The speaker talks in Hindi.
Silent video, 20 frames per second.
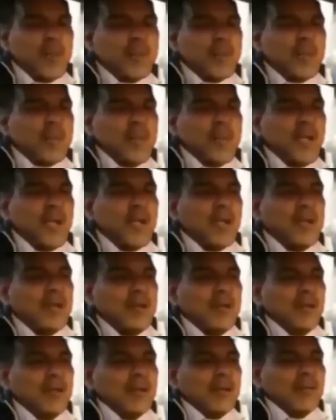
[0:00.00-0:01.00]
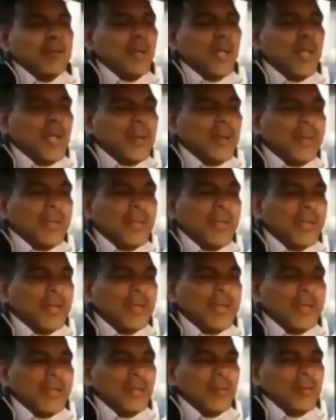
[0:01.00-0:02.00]
पापा बोले हाँ बेटा
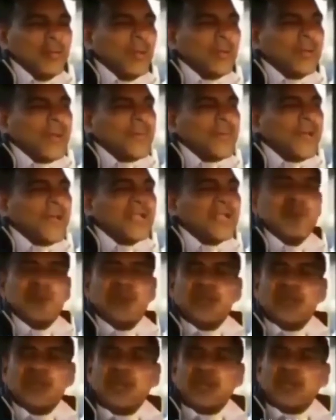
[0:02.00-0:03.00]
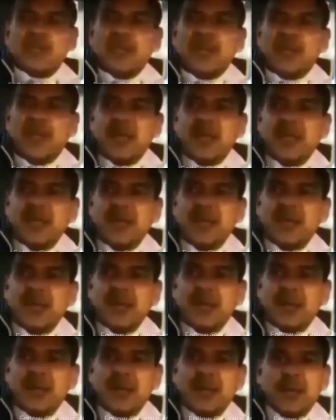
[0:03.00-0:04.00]
बोले पापा आज मैंने सेक्स करे है
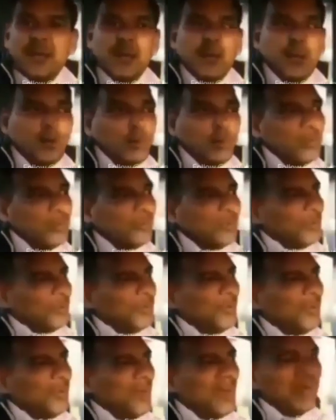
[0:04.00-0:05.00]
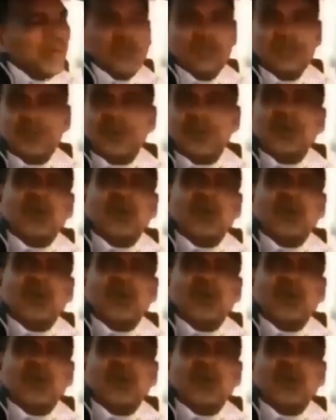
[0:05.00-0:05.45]
उन्होंने सोची बहन तो छोरा